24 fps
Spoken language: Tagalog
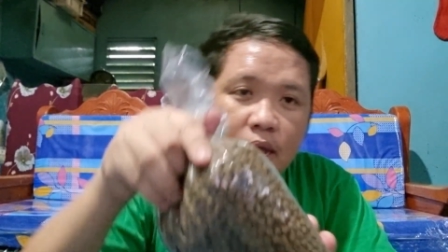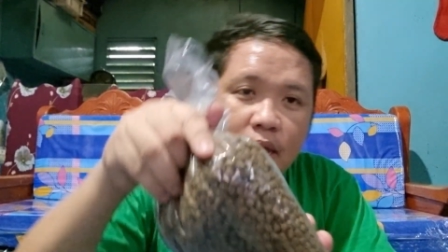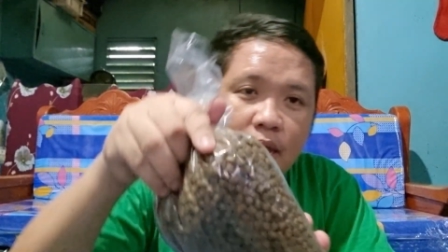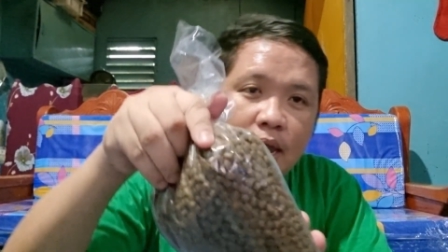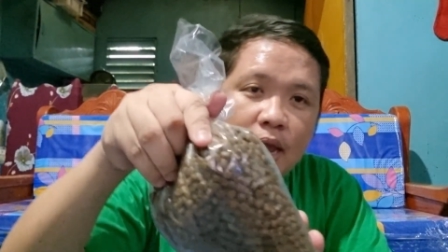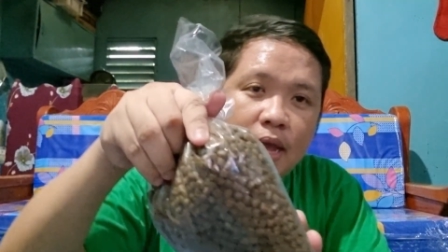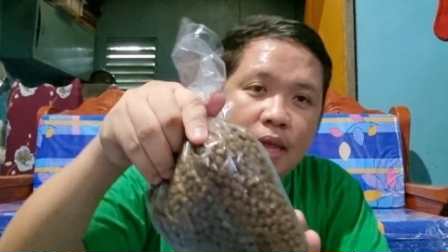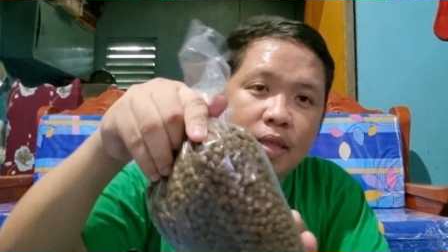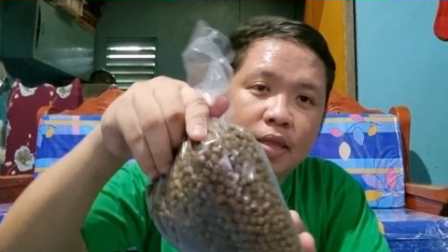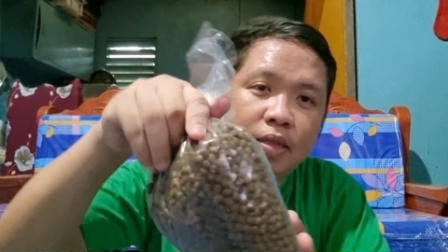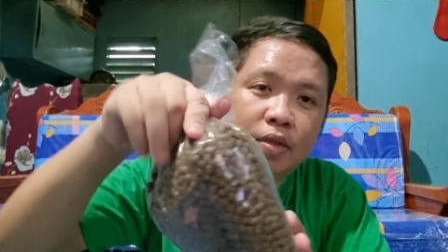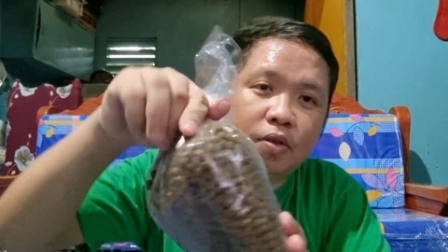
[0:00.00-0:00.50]

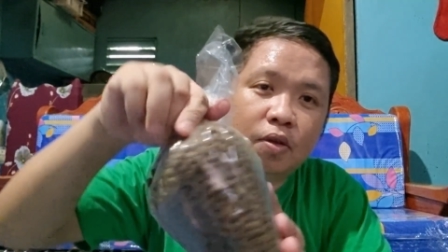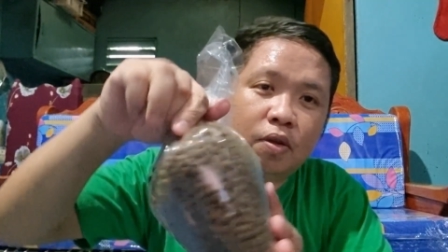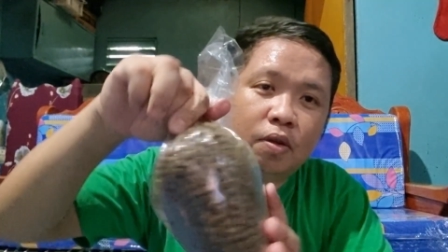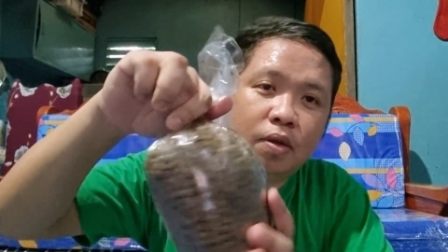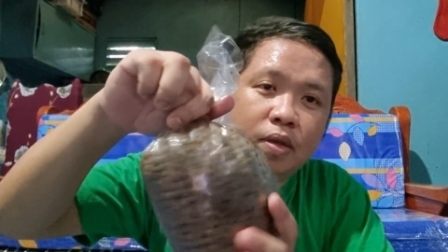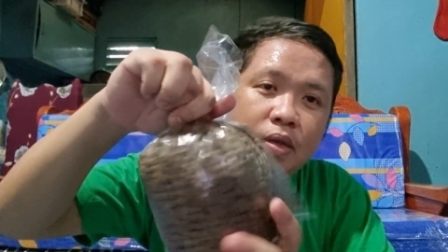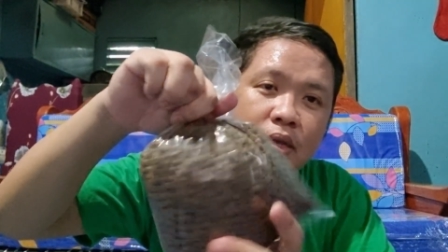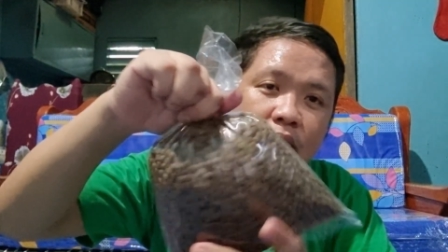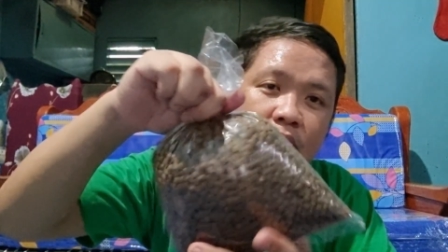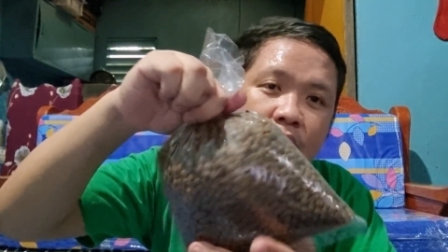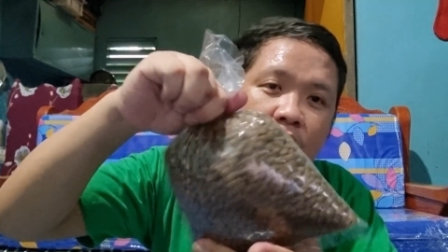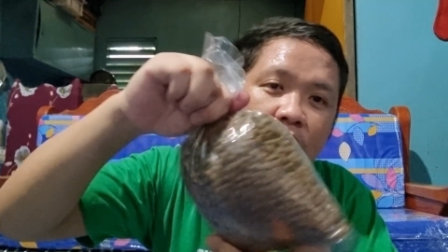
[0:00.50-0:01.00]
Ayan, so
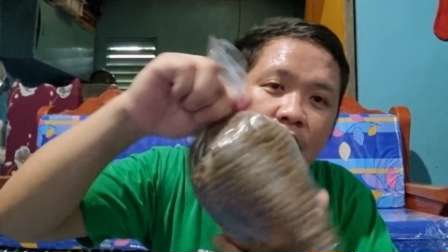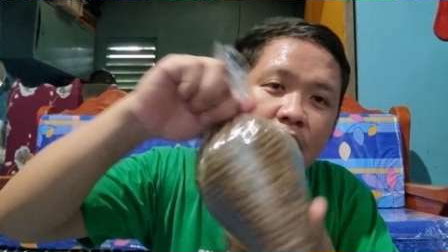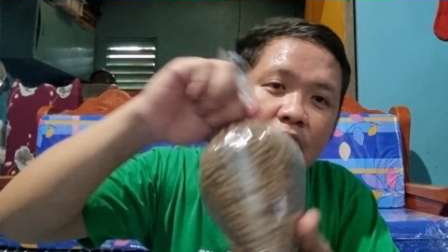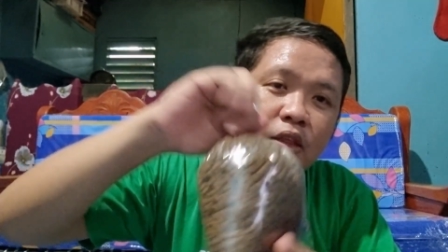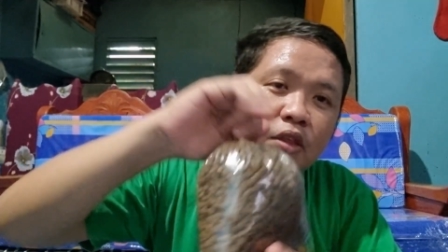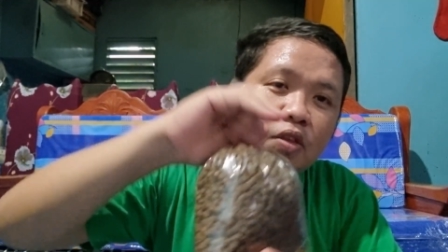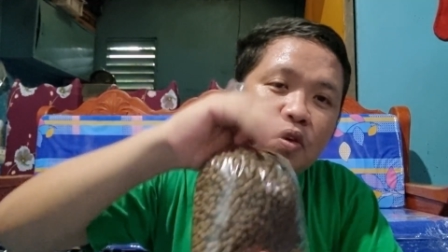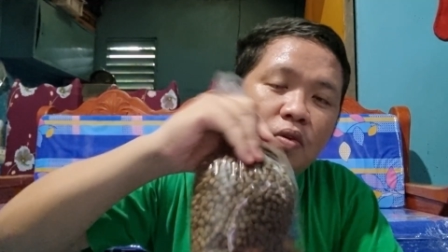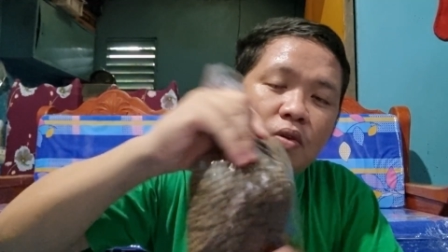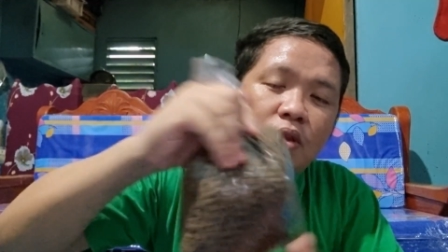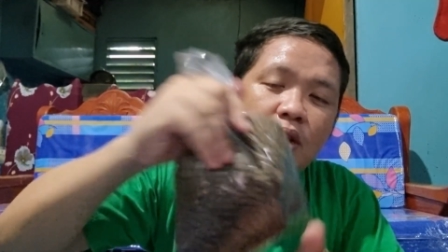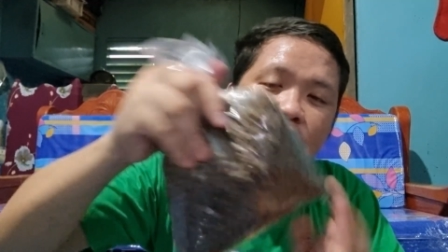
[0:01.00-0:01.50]

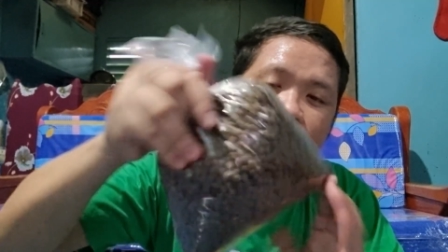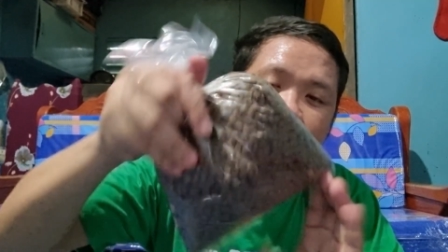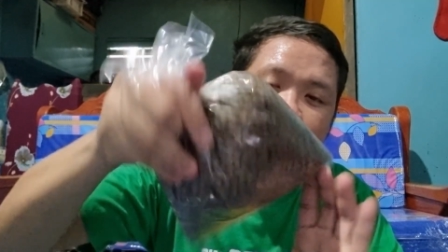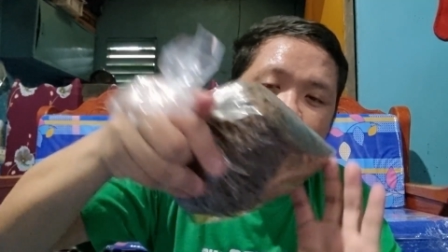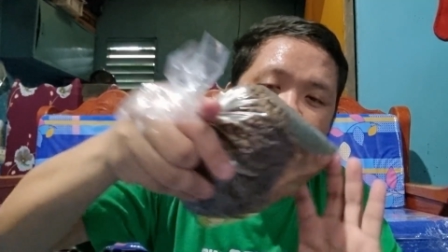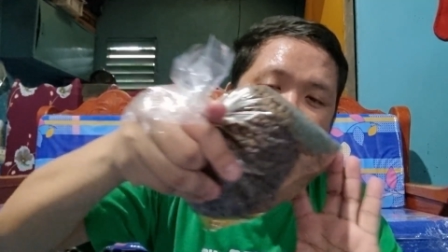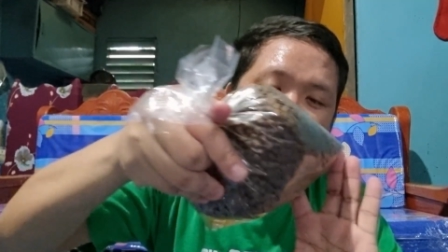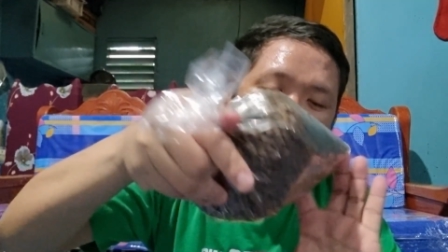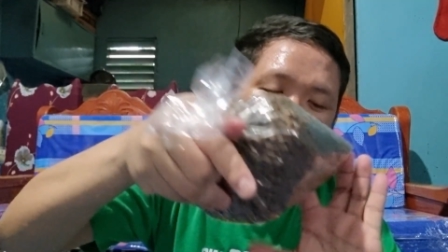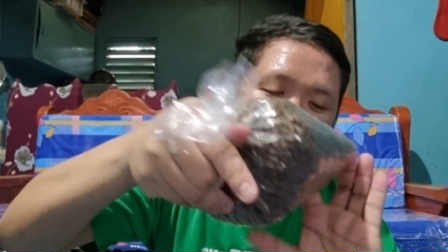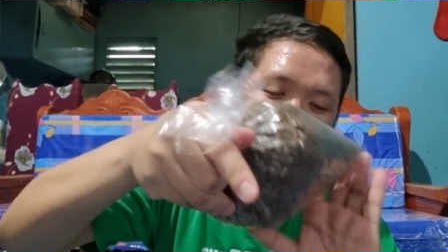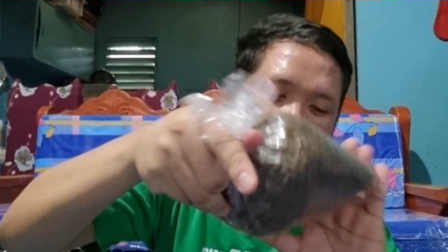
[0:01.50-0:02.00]
igaganto ko lang
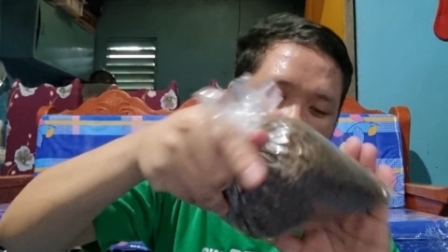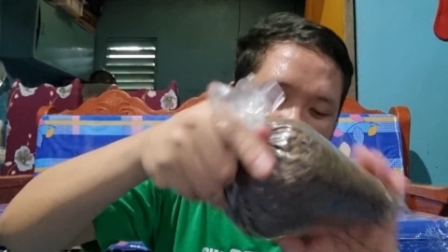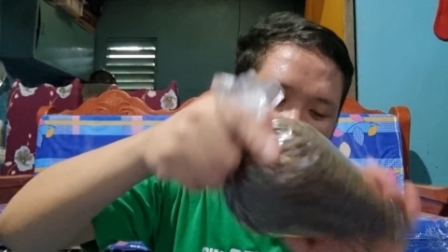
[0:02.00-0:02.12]
siya.